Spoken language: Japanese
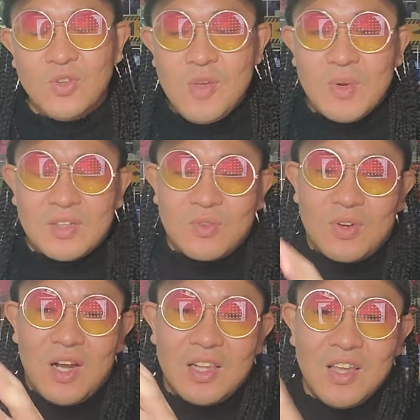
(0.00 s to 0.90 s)
例えば、その、
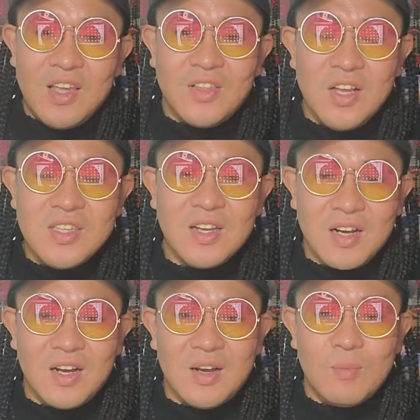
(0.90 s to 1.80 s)
方やなぜ
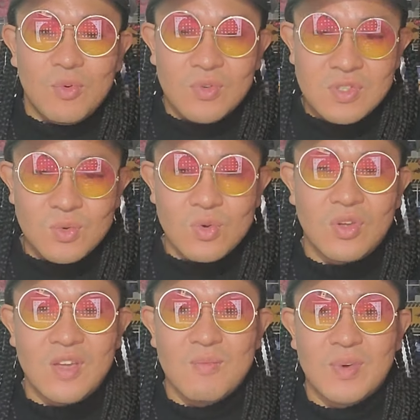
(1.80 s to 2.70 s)
か、ものすご
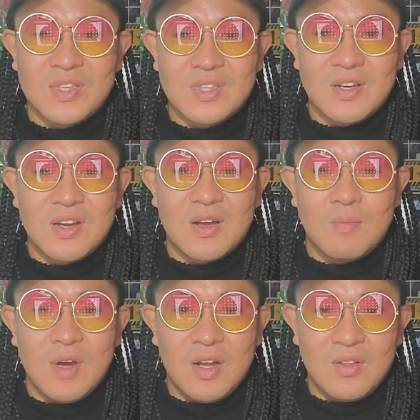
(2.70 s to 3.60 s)
く厳罰化、
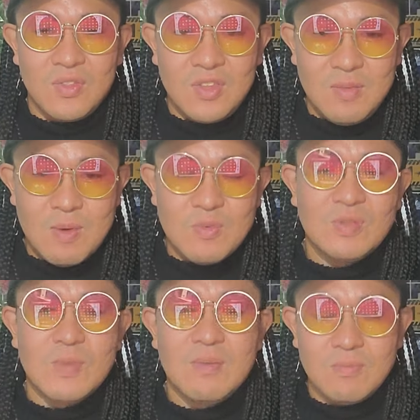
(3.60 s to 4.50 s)
まあ、に今
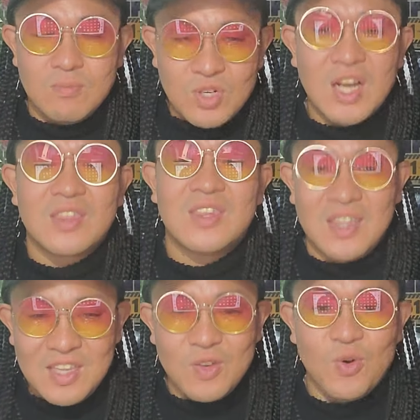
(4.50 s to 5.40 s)
む、まあ、向かって
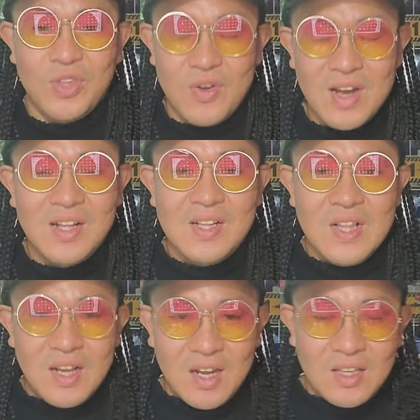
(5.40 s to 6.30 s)
て、日本では。
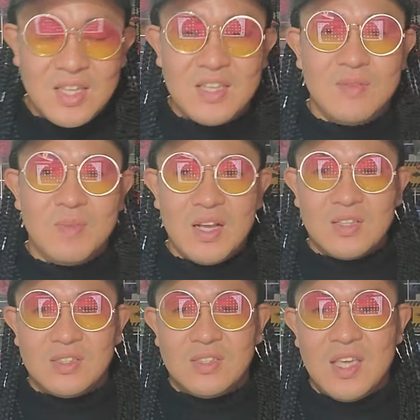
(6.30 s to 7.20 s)
はい、で、
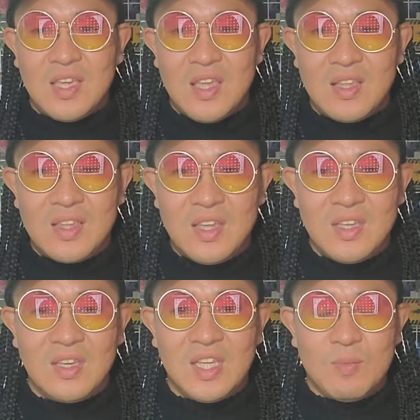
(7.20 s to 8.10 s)
まあ、世間体
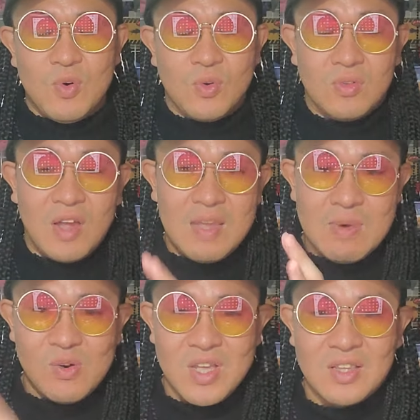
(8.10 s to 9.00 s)
的にも、大
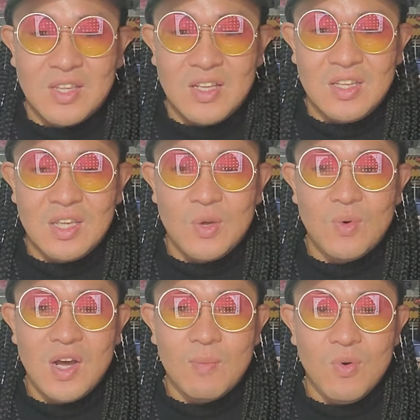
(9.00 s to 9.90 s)
麻をやった人
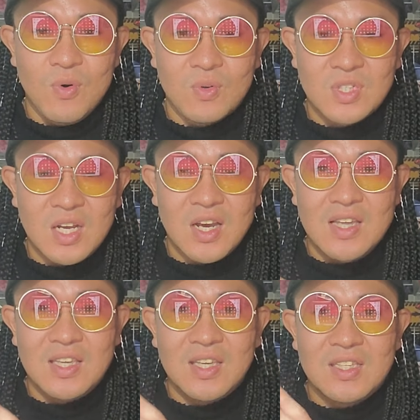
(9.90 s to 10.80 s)
間は、もう、社
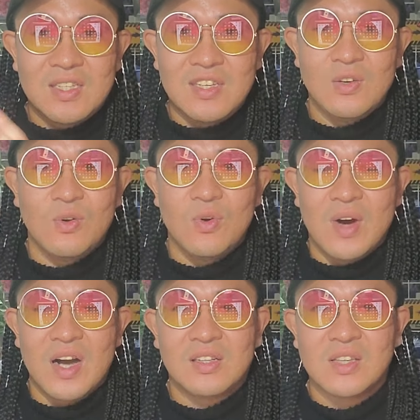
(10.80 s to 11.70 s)
会的地位を、要
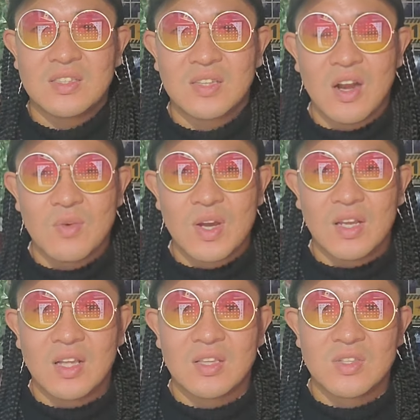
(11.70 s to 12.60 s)
は剥奪されるわ
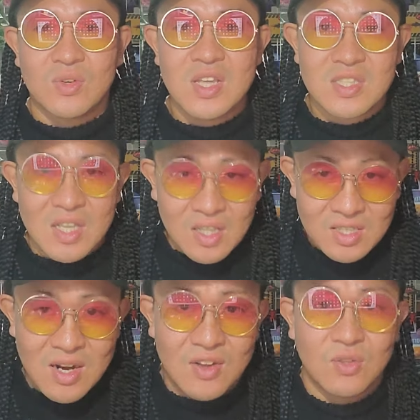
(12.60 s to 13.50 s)
けなんですよね。
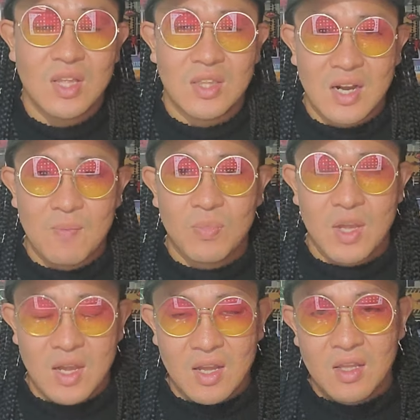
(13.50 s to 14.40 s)
ステータスのある人だったら。
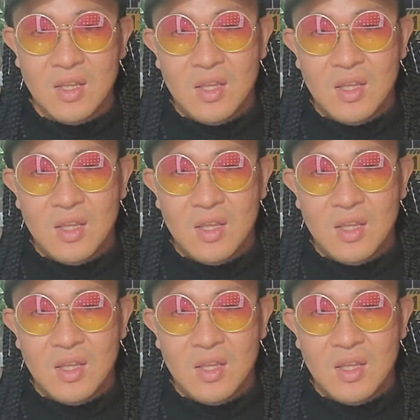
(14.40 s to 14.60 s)
はい。